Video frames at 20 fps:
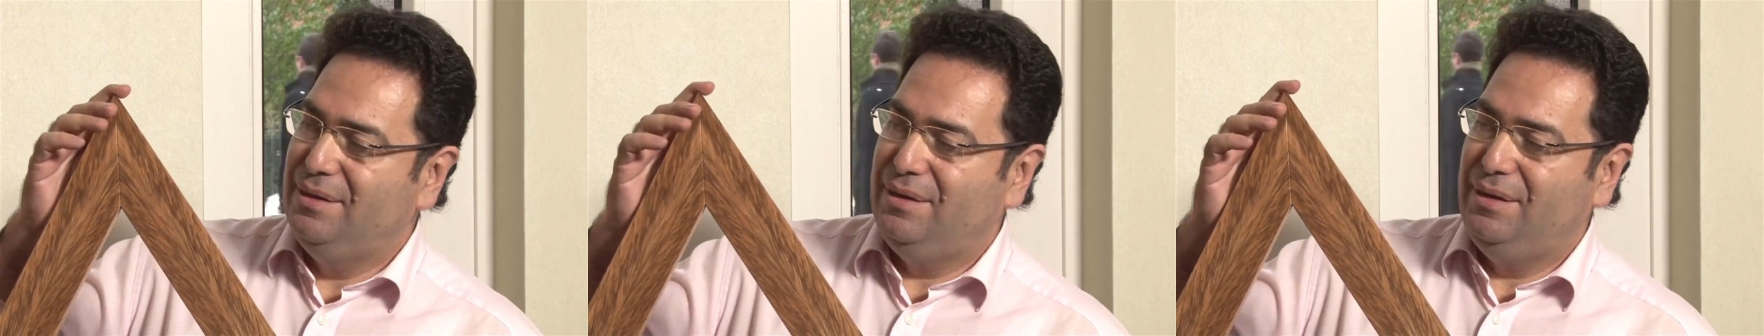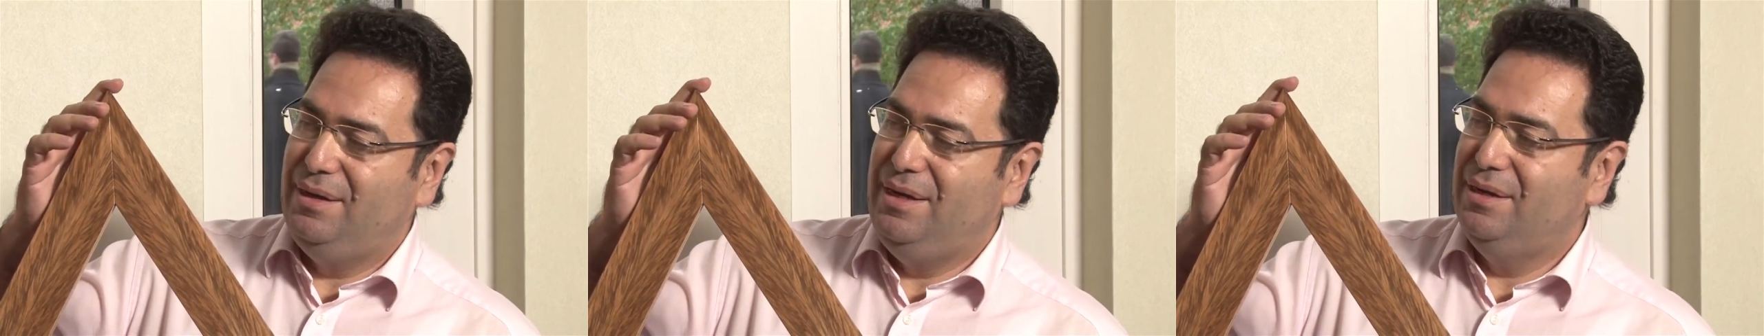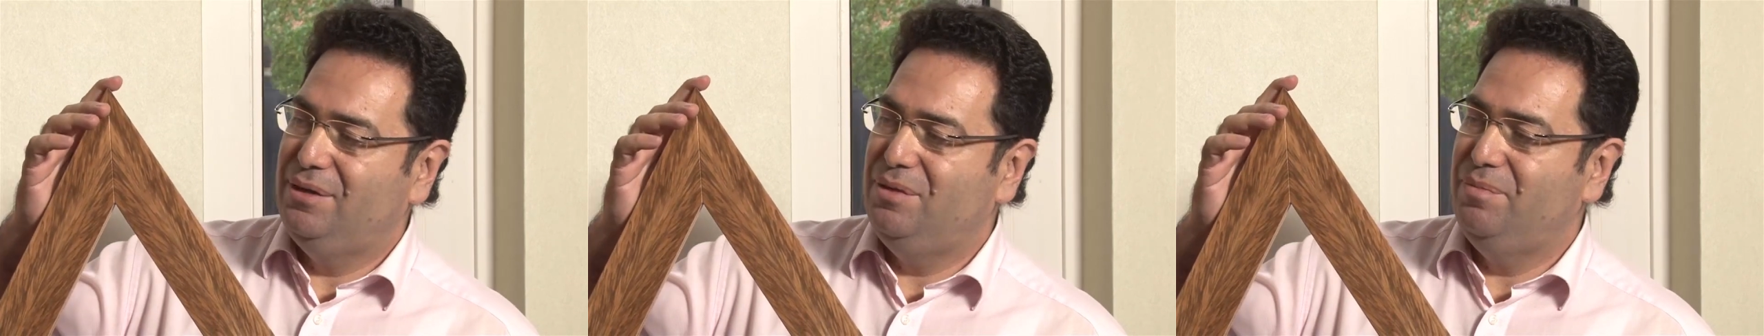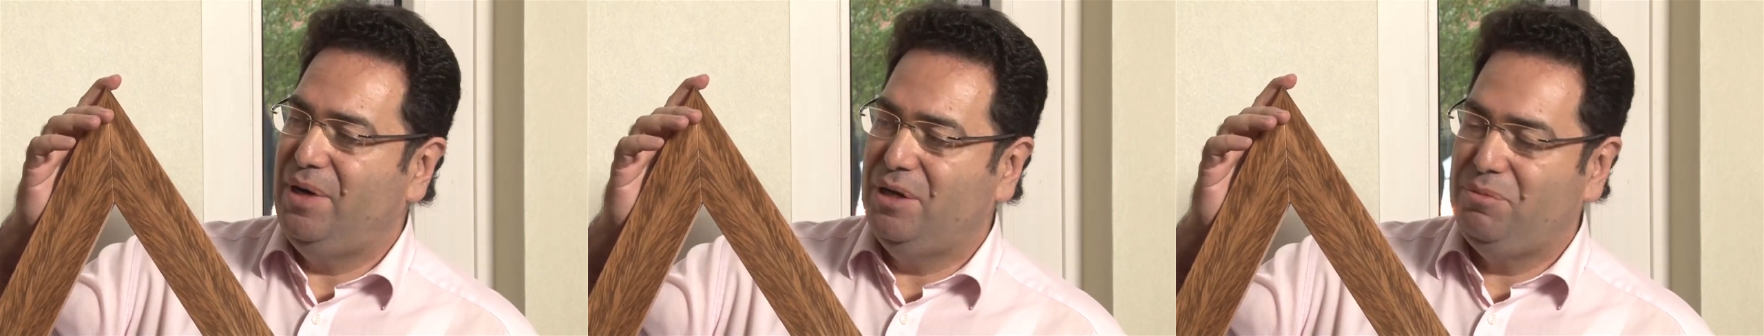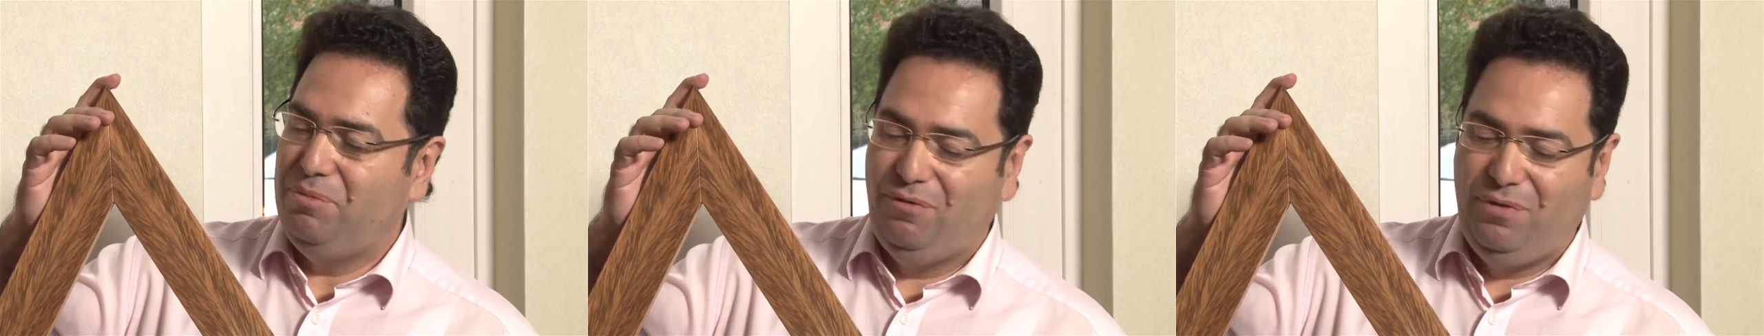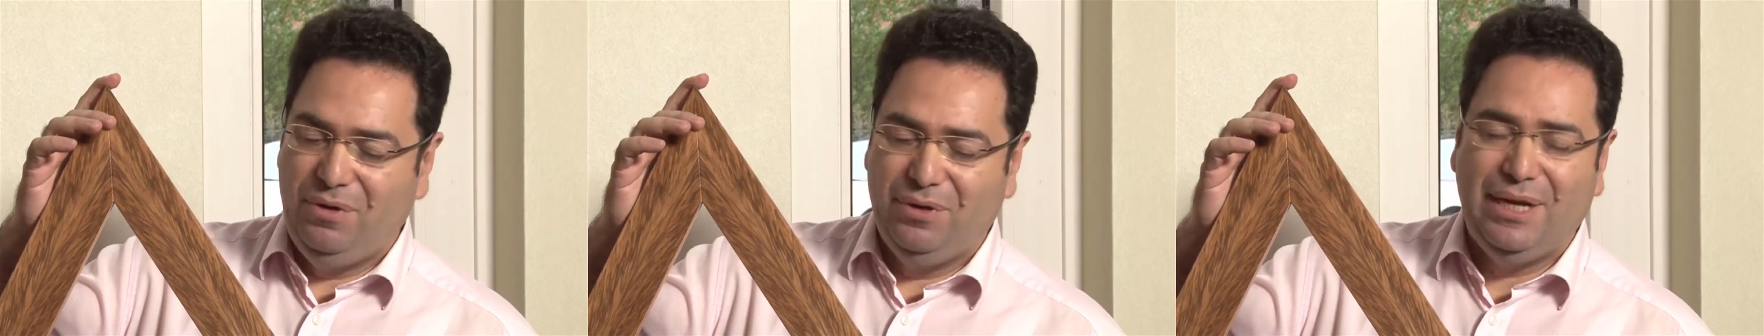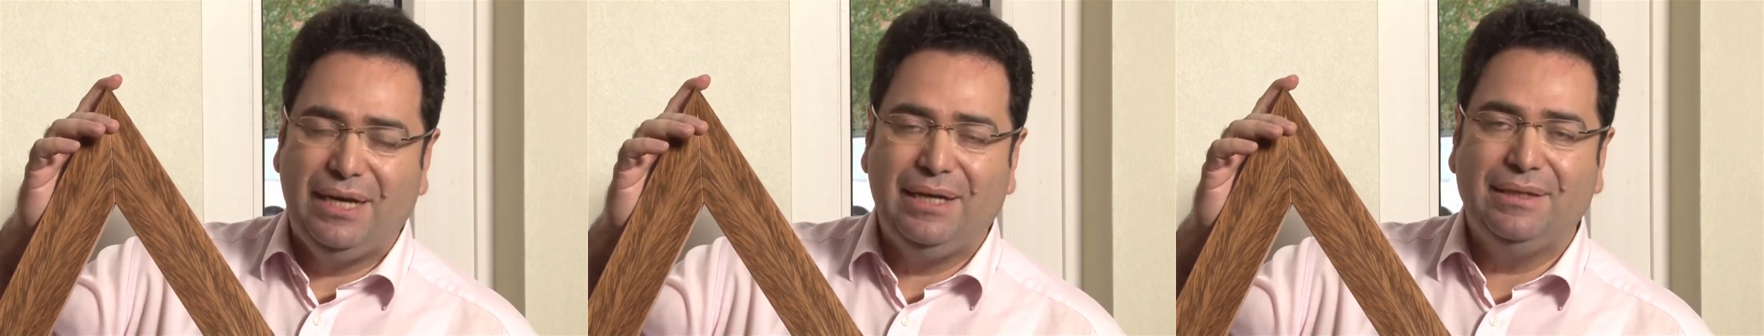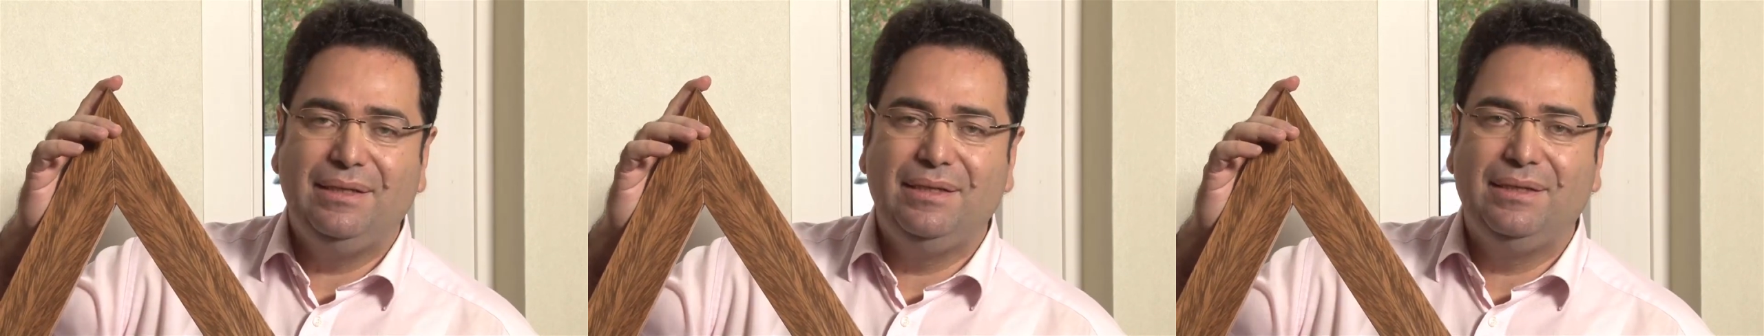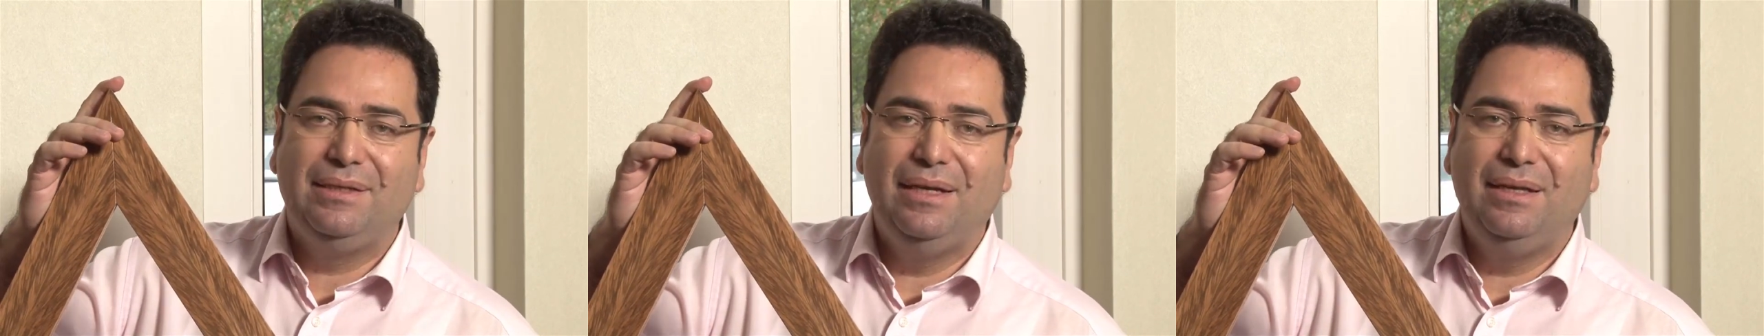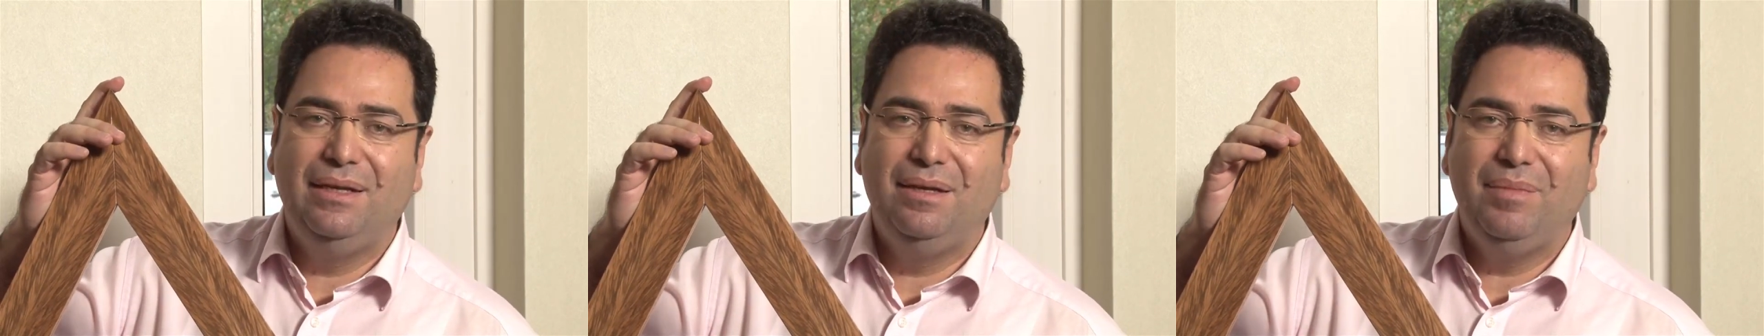hier zum Beispiel 84
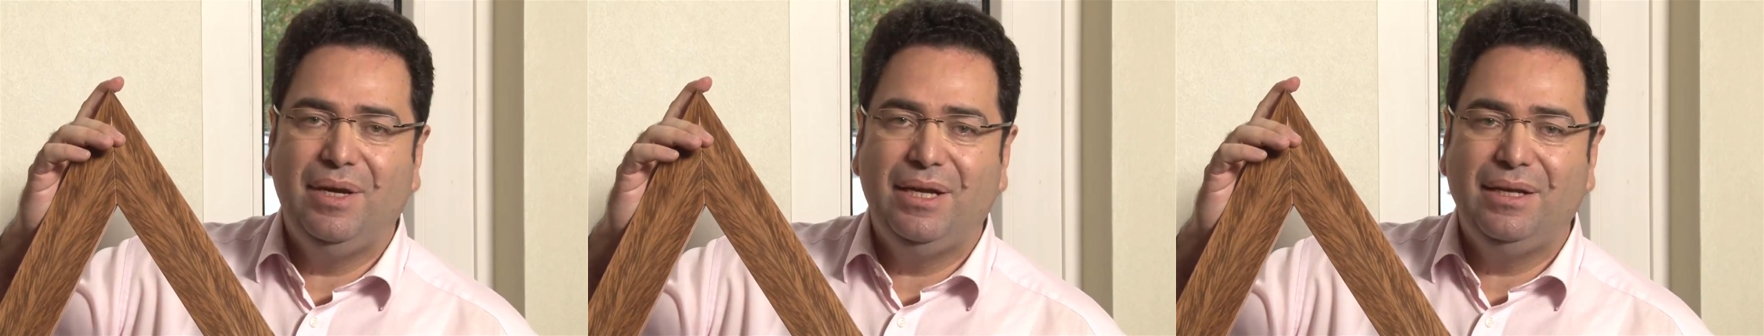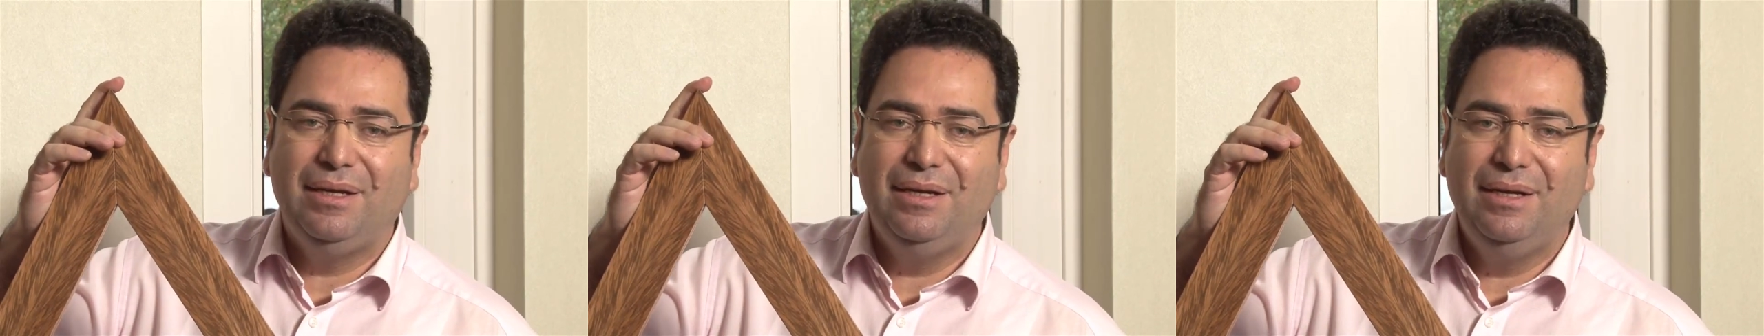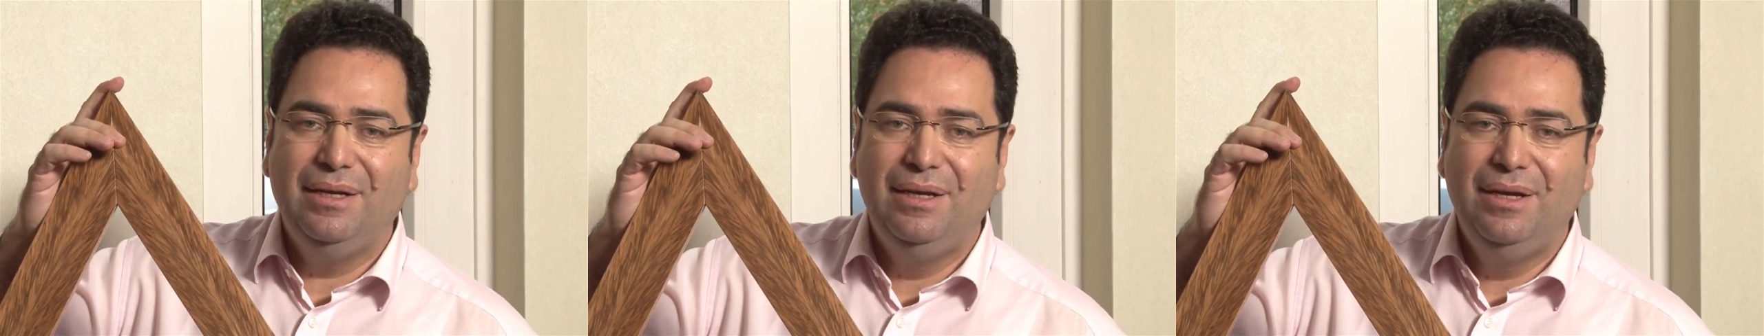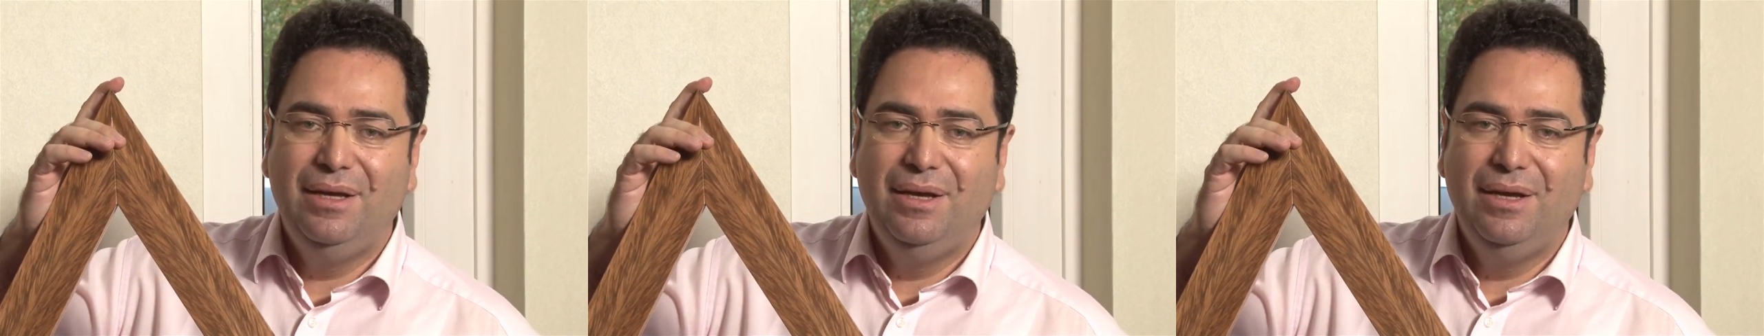cm.